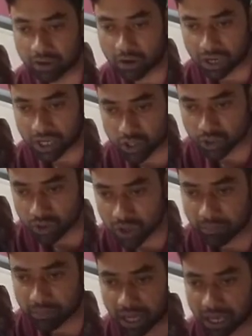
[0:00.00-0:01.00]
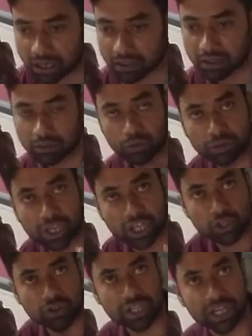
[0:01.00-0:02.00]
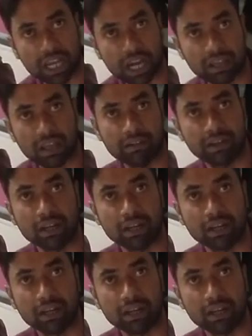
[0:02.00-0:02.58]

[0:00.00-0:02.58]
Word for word: করার জন্য আমরা গুরুদাস ঘোষকে টাকাটা রিটার্ন